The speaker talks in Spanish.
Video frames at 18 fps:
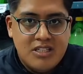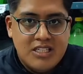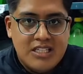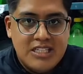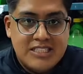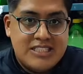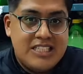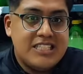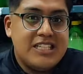
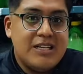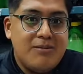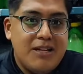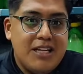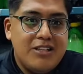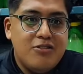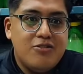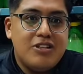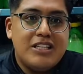estás
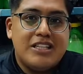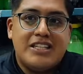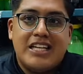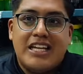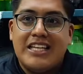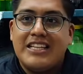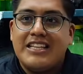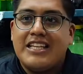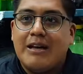hablando de
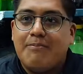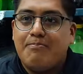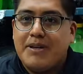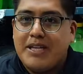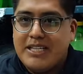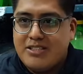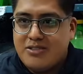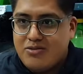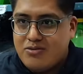30
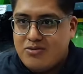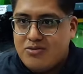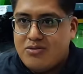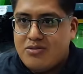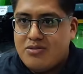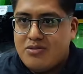pesos.